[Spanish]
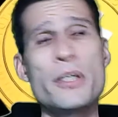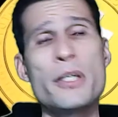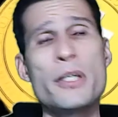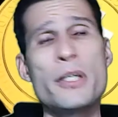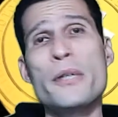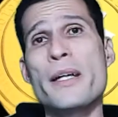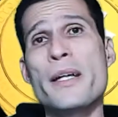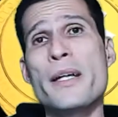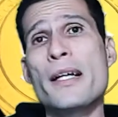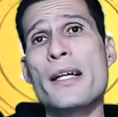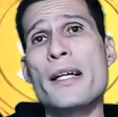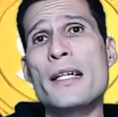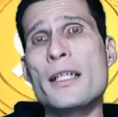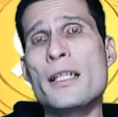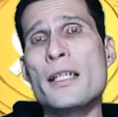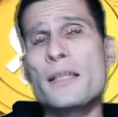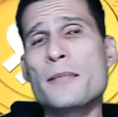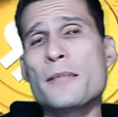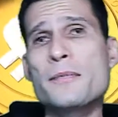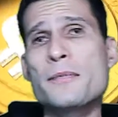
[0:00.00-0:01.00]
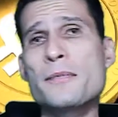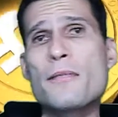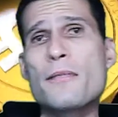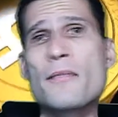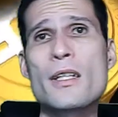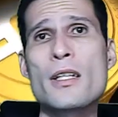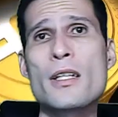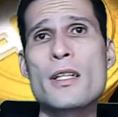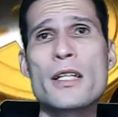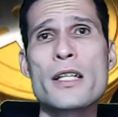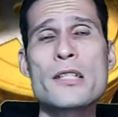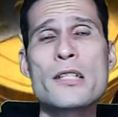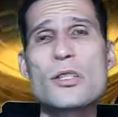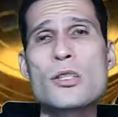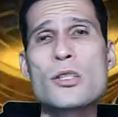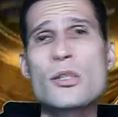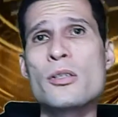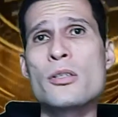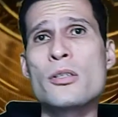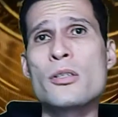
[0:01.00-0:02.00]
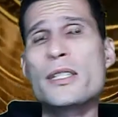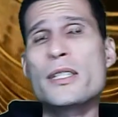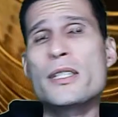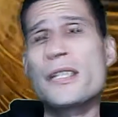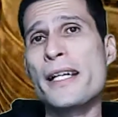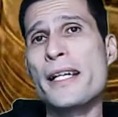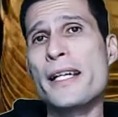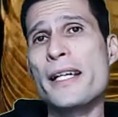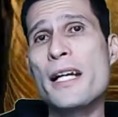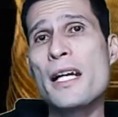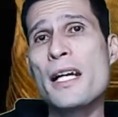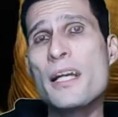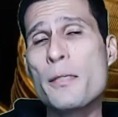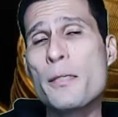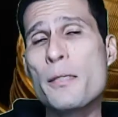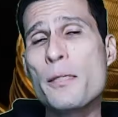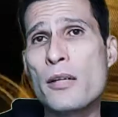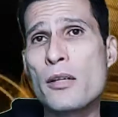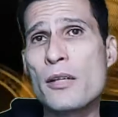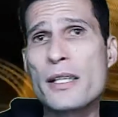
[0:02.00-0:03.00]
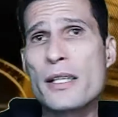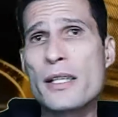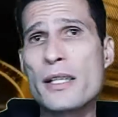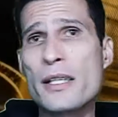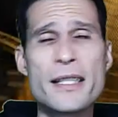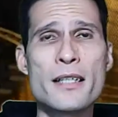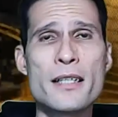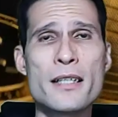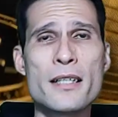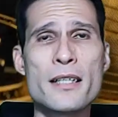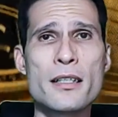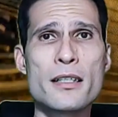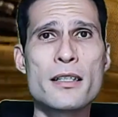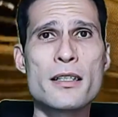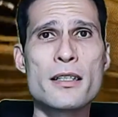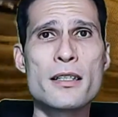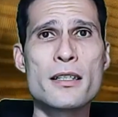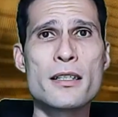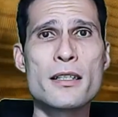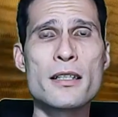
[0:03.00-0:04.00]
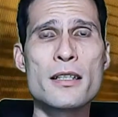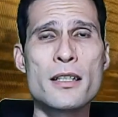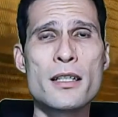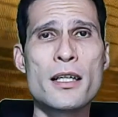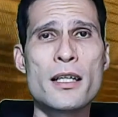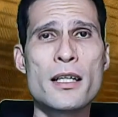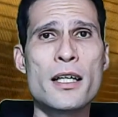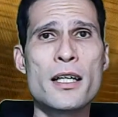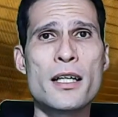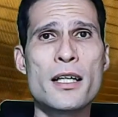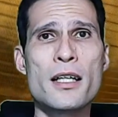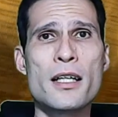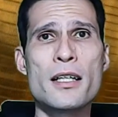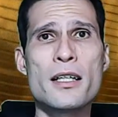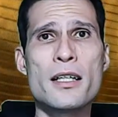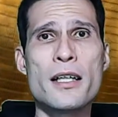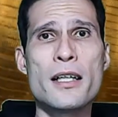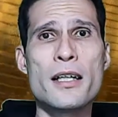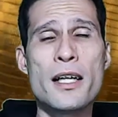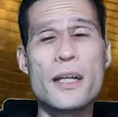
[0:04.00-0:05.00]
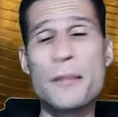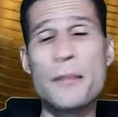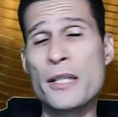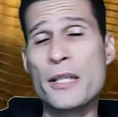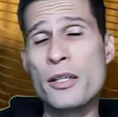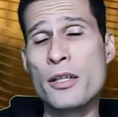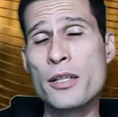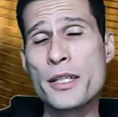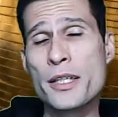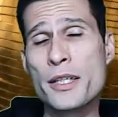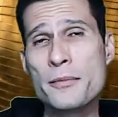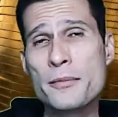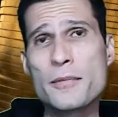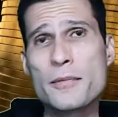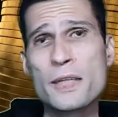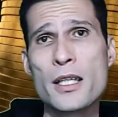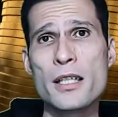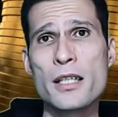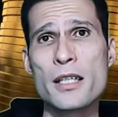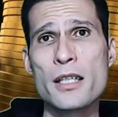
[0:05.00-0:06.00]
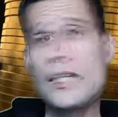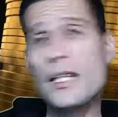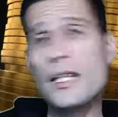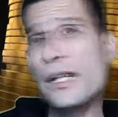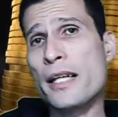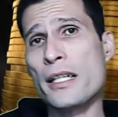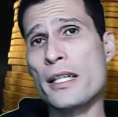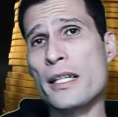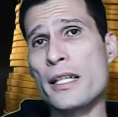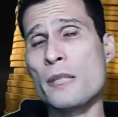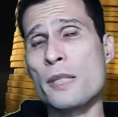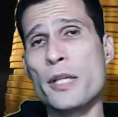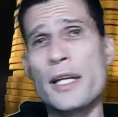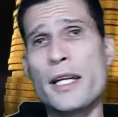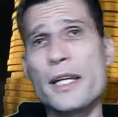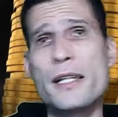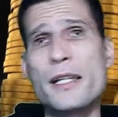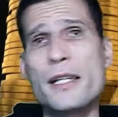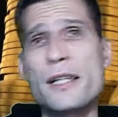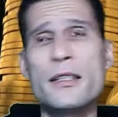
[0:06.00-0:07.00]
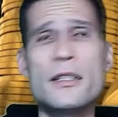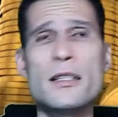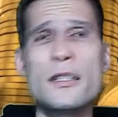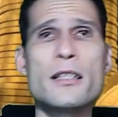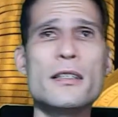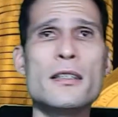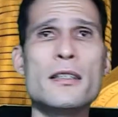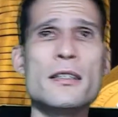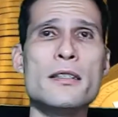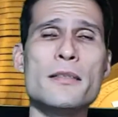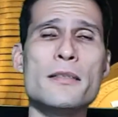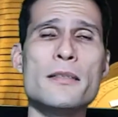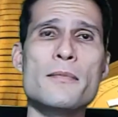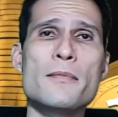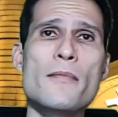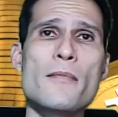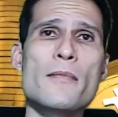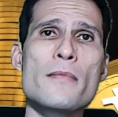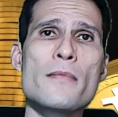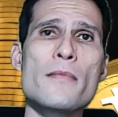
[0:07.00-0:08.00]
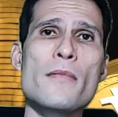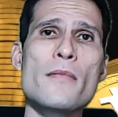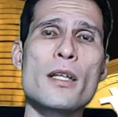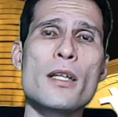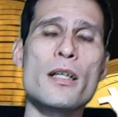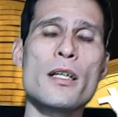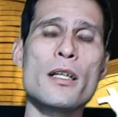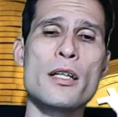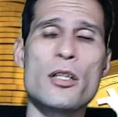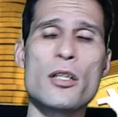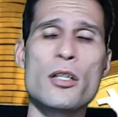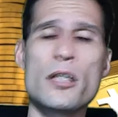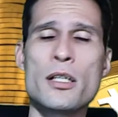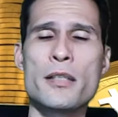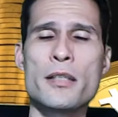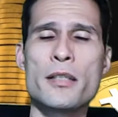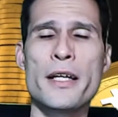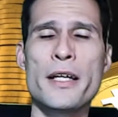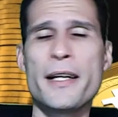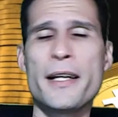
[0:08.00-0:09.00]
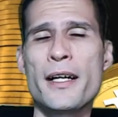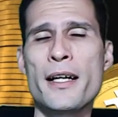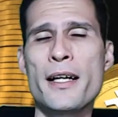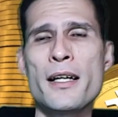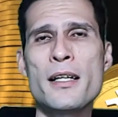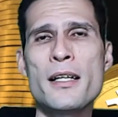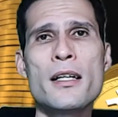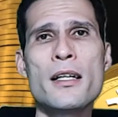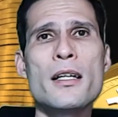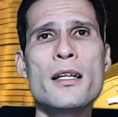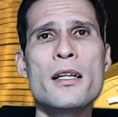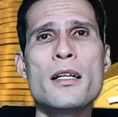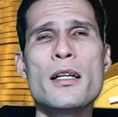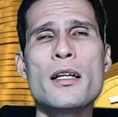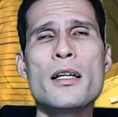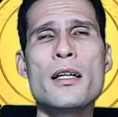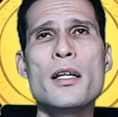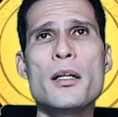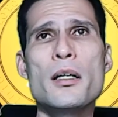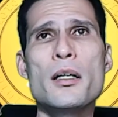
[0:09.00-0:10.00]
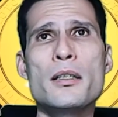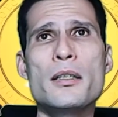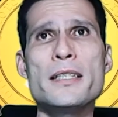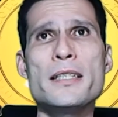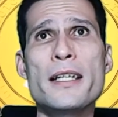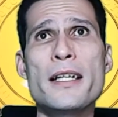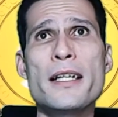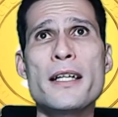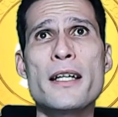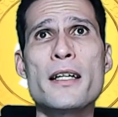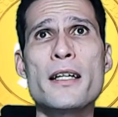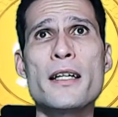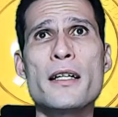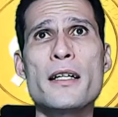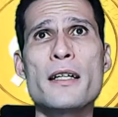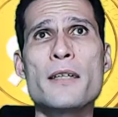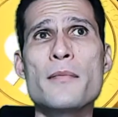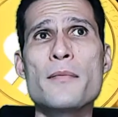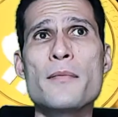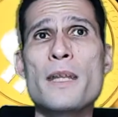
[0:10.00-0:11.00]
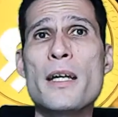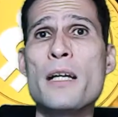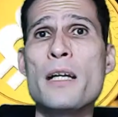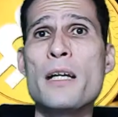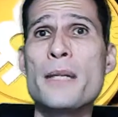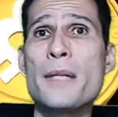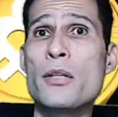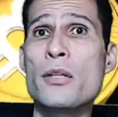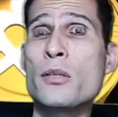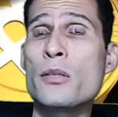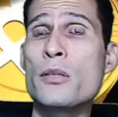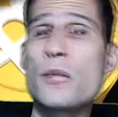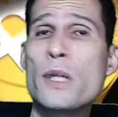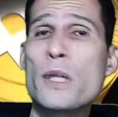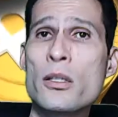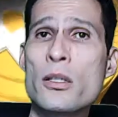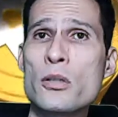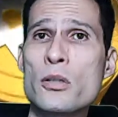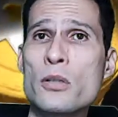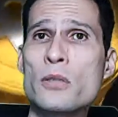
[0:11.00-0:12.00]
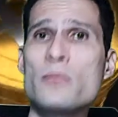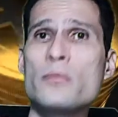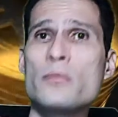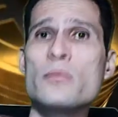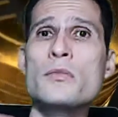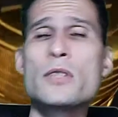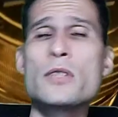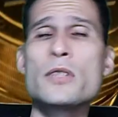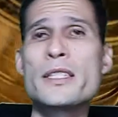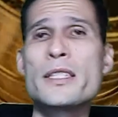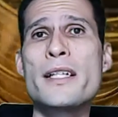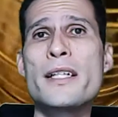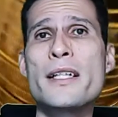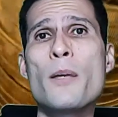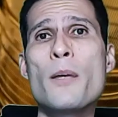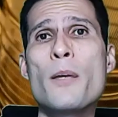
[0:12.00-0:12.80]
bueno, de verdad que estas son noticias geniales para los que siguen a el Bitcoin y las criptomonedas en, en, en, general, ya que el Bitcoin cuando siga